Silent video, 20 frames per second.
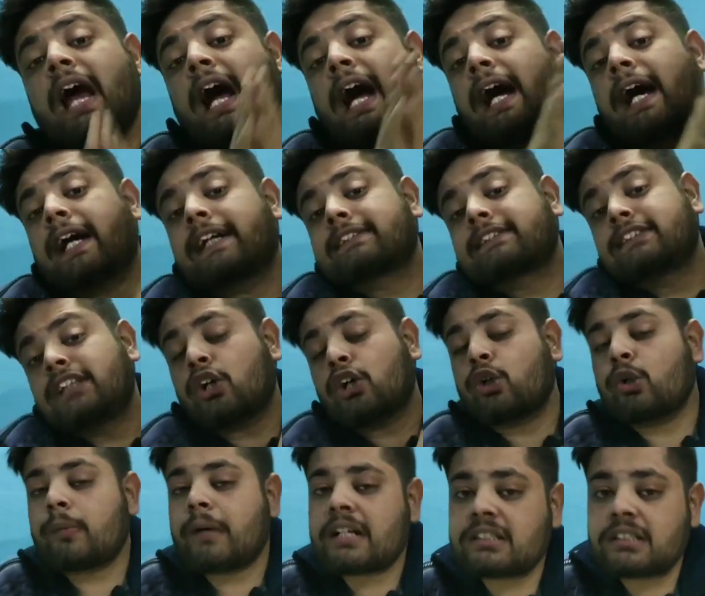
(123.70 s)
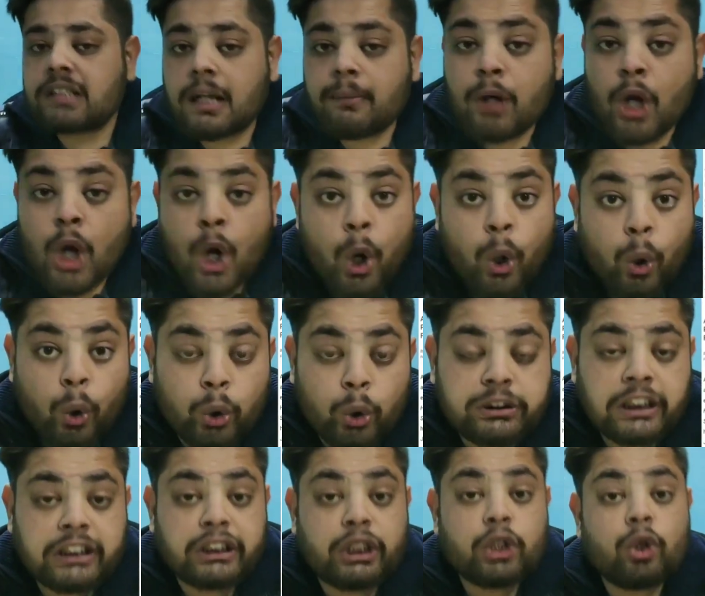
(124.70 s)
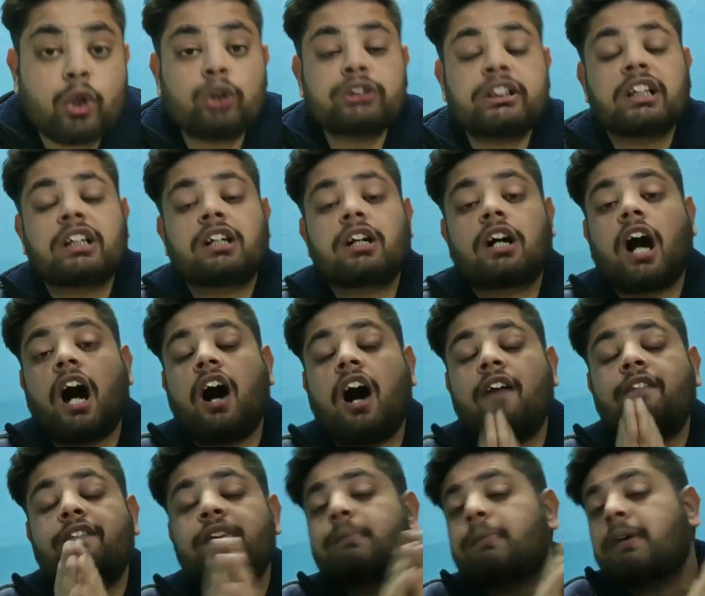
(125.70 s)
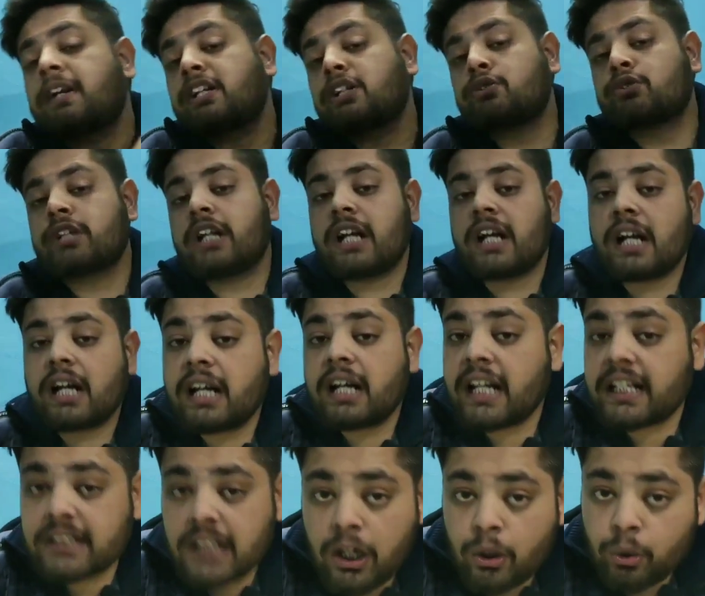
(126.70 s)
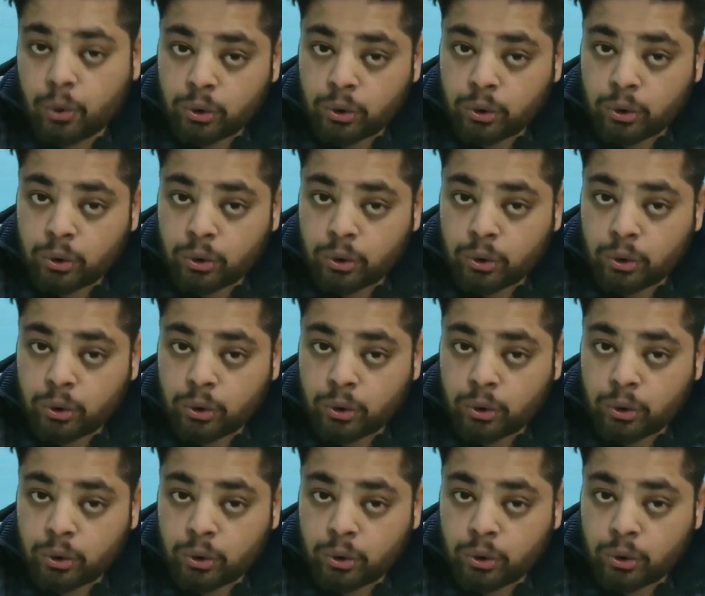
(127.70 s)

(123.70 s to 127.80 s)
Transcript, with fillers: अक्षय कुमार साहब हो सकते हैं और जो काफ़ी बड़ी न्यूज़ है अगर ऐसा